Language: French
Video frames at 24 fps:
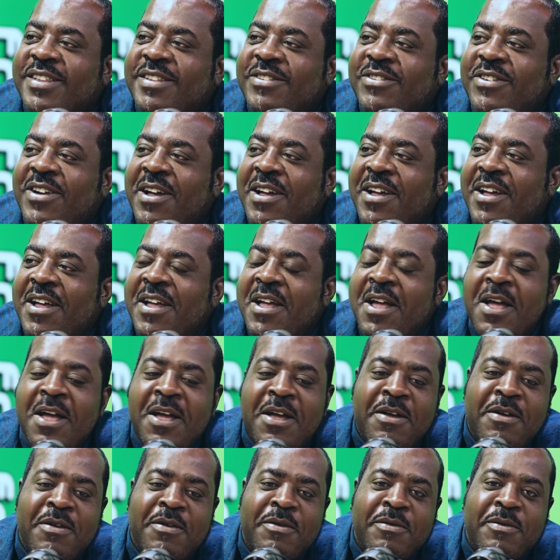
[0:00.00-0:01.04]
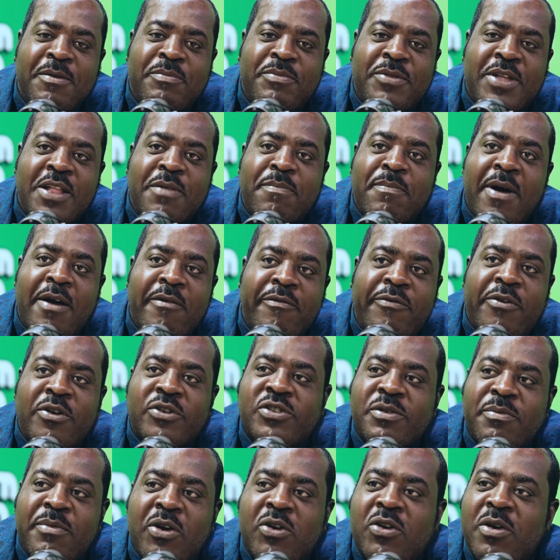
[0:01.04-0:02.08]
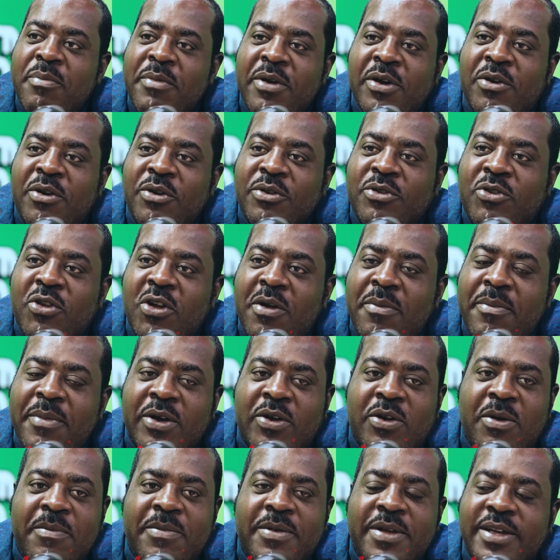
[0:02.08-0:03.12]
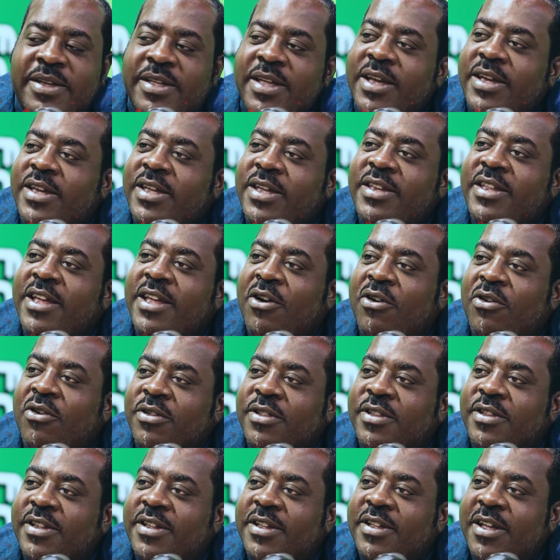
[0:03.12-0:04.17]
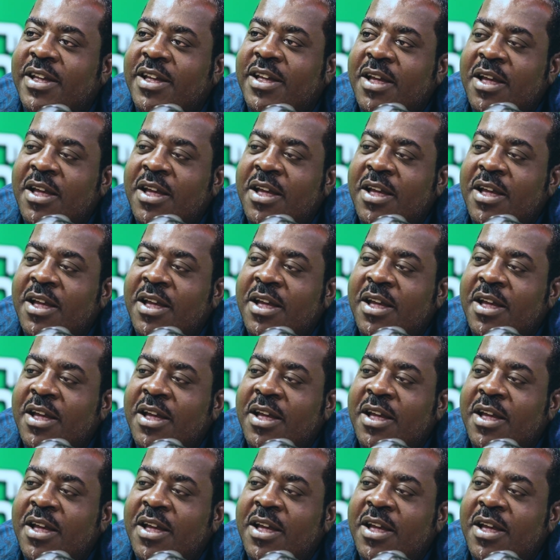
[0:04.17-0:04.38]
Euh, peut-être pas forcément comme un conteur, mais comme quelqu'un qui dit un conte. Mm-hmm.